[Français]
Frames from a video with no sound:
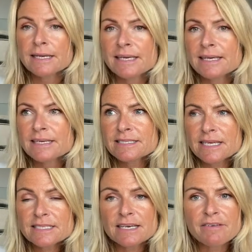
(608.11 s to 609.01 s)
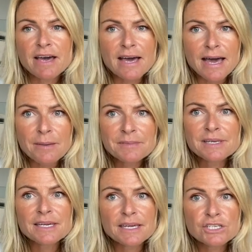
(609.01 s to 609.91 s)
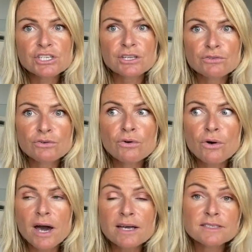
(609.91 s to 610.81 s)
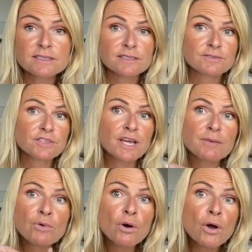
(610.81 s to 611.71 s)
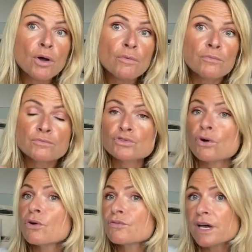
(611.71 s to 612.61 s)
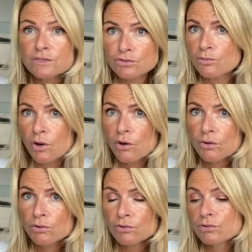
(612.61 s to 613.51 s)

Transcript: Et, ça, ça va amener crescendo à finalement ce renversement